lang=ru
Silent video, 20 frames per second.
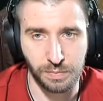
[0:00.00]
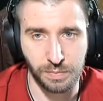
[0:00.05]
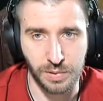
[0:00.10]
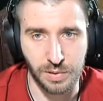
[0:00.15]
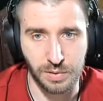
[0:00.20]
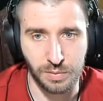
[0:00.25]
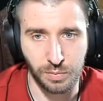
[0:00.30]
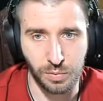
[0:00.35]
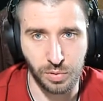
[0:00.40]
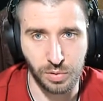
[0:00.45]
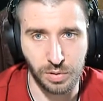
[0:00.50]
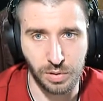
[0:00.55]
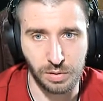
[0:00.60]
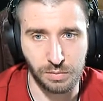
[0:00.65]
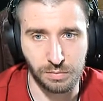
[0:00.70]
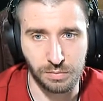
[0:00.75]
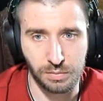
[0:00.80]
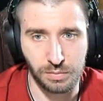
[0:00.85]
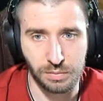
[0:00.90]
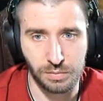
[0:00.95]

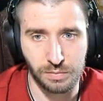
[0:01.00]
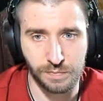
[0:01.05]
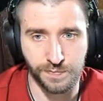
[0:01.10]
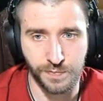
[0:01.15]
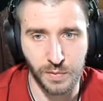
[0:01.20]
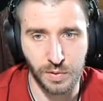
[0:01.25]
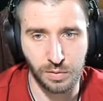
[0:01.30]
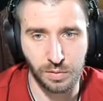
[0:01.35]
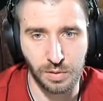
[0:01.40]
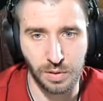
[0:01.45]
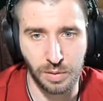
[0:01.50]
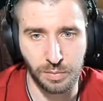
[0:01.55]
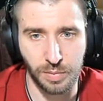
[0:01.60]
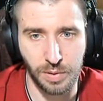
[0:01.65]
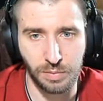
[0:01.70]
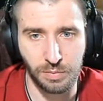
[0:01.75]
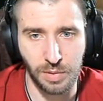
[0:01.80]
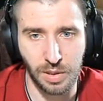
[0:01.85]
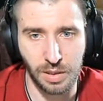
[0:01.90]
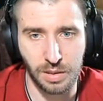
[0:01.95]
посмотрим. Вот ну, на
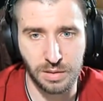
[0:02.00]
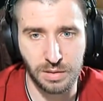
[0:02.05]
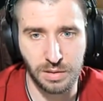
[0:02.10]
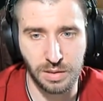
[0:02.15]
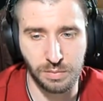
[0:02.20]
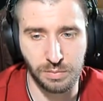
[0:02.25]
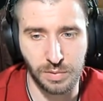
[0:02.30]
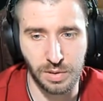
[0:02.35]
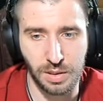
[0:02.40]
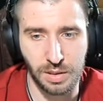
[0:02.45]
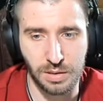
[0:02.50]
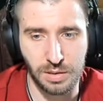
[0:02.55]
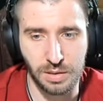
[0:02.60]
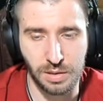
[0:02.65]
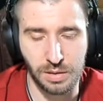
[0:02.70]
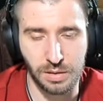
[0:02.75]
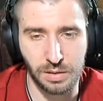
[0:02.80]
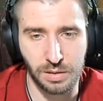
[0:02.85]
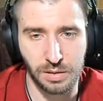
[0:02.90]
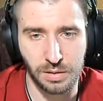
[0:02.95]
примере
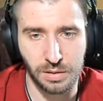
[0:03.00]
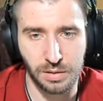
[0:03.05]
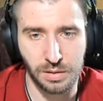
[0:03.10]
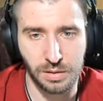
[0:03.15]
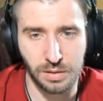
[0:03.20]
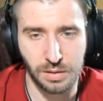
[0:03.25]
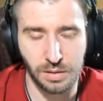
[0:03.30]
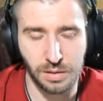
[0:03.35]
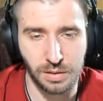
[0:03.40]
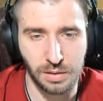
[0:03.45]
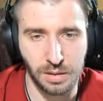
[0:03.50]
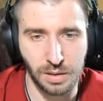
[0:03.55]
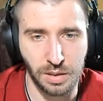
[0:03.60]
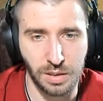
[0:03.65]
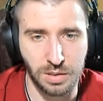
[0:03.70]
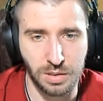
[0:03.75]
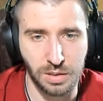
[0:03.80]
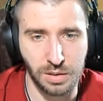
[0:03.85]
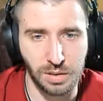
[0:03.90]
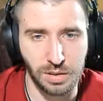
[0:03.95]
7.10.
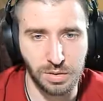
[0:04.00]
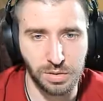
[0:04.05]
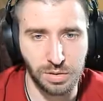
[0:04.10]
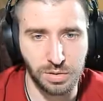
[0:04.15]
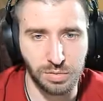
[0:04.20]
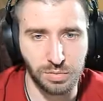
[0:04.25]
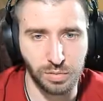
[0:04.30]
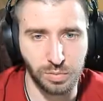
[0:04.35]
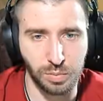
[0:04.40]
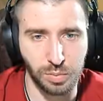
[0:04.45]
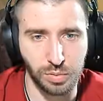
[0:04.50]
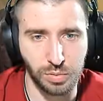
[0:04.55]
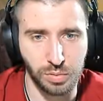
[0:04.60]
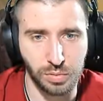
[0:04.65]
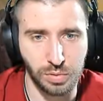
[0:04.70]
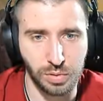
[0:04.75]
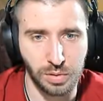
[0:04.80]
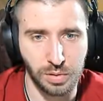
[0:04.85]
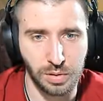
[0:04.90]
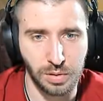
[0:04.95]
Конечно, нас сейчас тут будут